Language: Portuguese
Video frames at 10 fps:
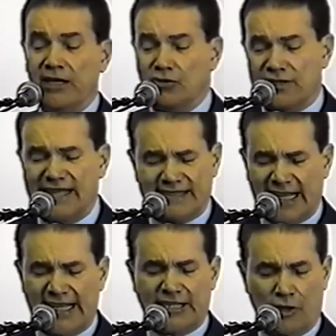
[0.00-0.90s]
No dia
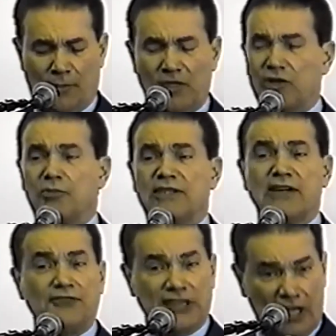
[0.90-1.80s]
seguinte, eu pedi aos meus
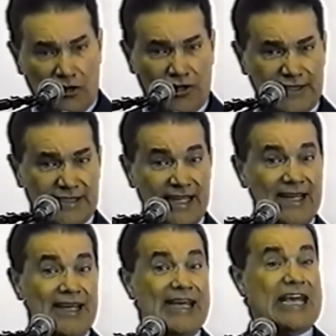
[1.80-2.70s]
anfitriões
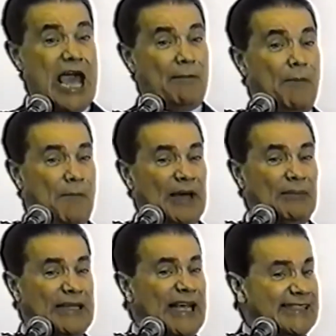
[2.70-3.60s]
que me
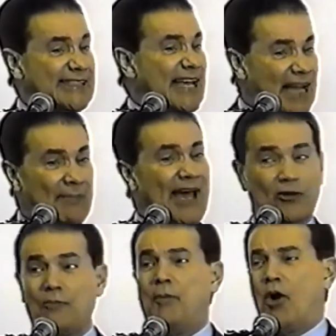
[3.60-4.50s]
permitissem
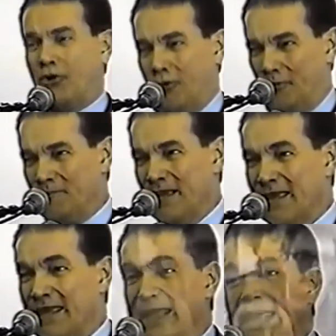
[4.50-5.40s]
caminhar um pouco.
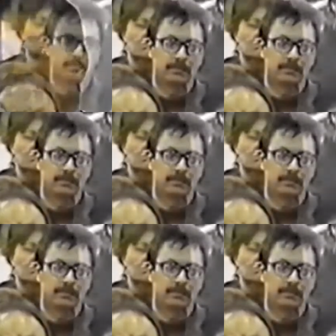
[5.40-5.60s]
E